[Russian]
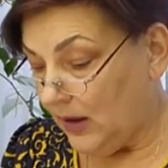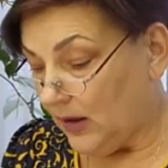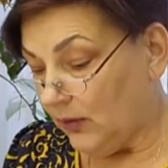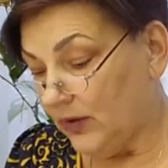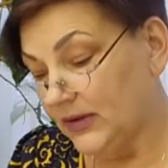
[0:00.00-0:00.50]

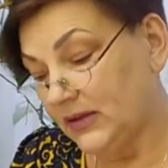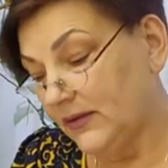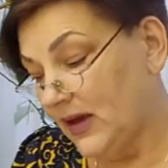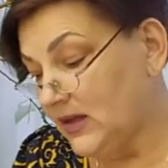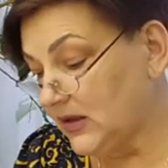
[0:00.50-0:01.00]
Ой,
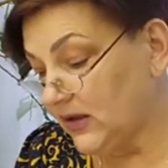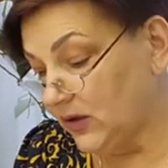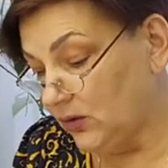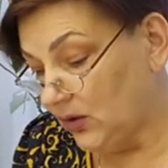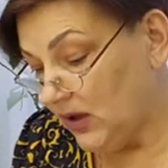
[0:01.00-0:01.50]
связь с
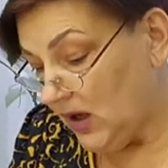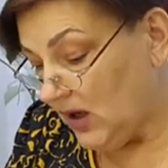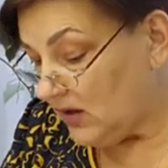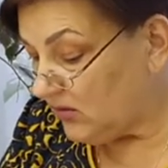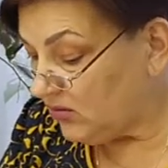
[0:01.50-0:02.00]
едой
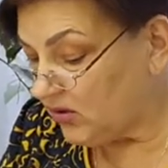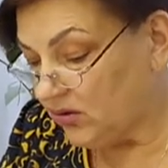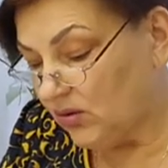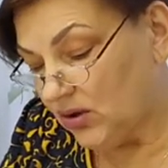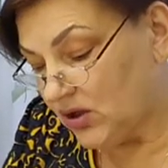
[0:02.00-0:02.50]

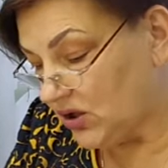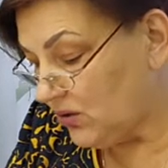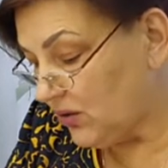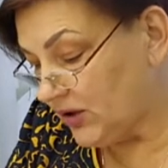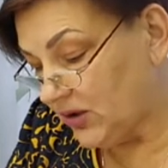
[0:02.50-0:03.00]
тоже
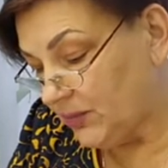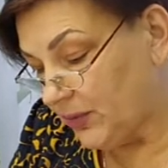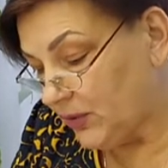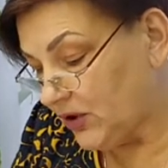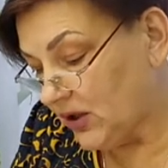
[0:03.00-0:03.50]
очень
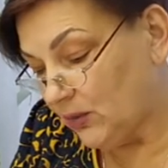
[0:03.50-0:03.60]
прочная.